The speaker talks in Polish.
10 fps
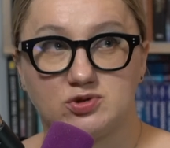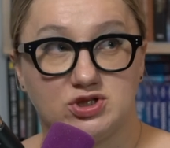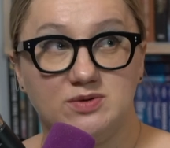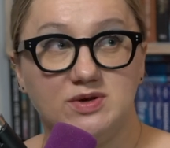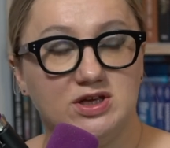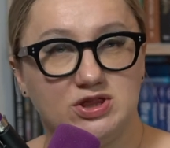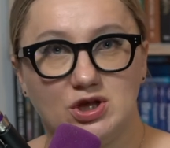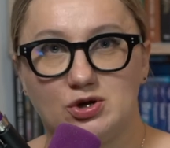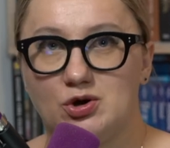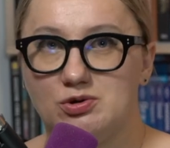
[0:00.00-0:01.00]
przynajmniej
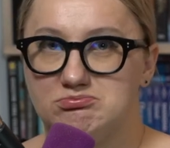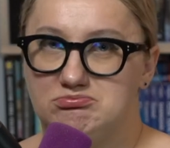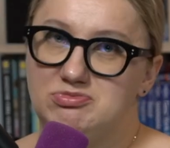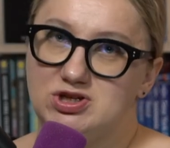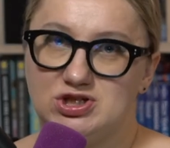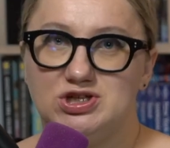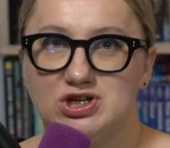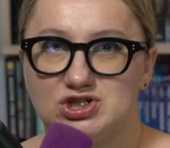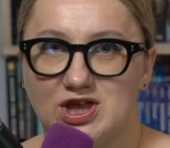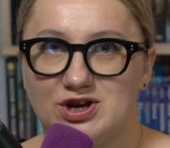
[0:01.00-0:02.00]
jednego, jeśli
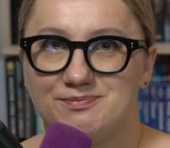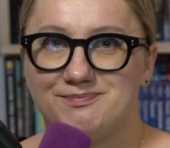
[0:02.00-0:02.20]
nie cztery.